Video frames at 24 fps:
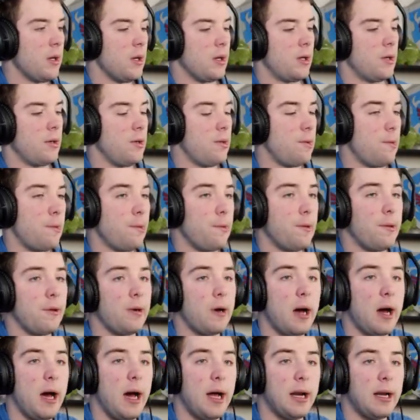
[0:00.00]
o,
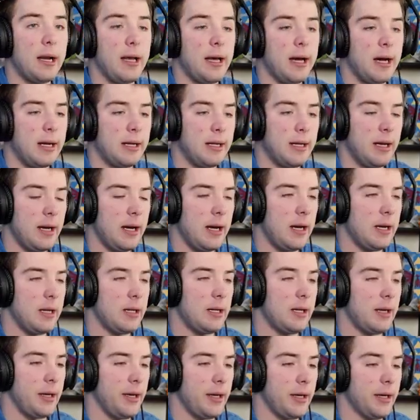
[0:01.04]
ale, ale,
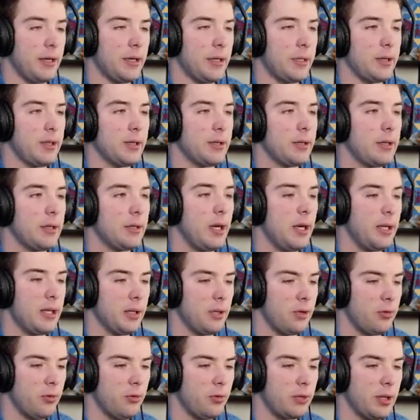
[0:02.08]
ale. No ale
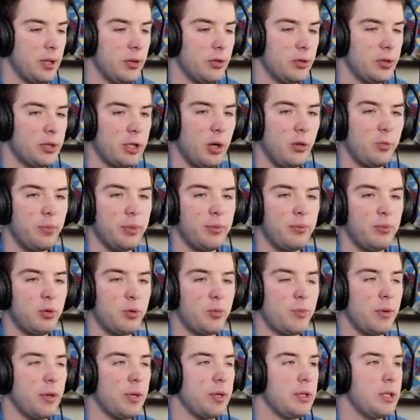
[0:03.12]
kurde, no chciałbym już
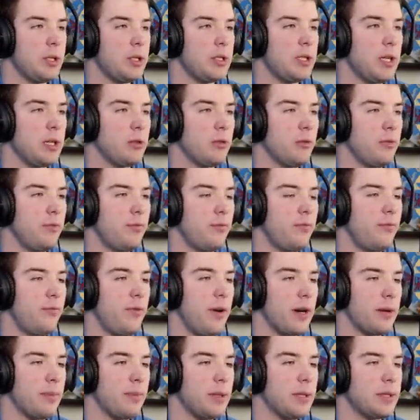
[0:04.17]
polecieć na tą
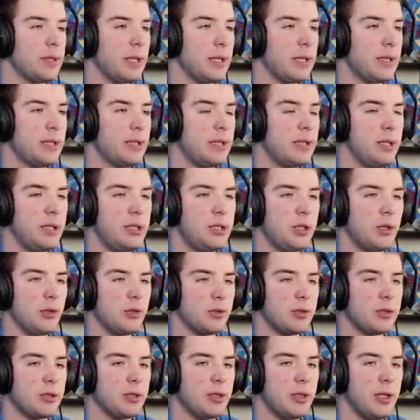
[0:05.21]
farmę za
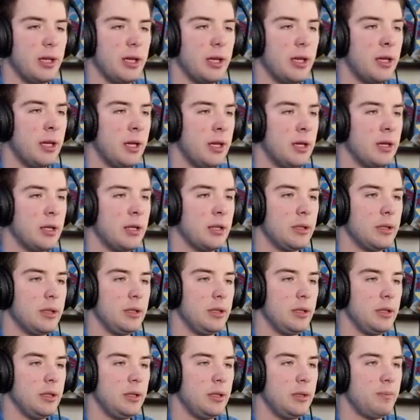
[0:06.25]
tysiąc, nie?
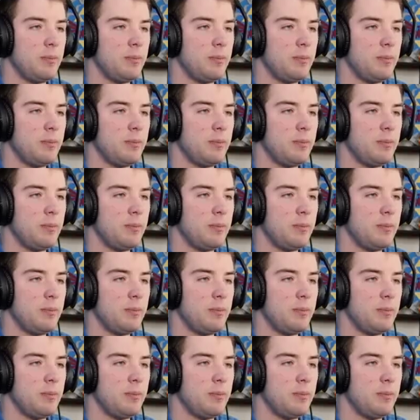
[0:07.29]
I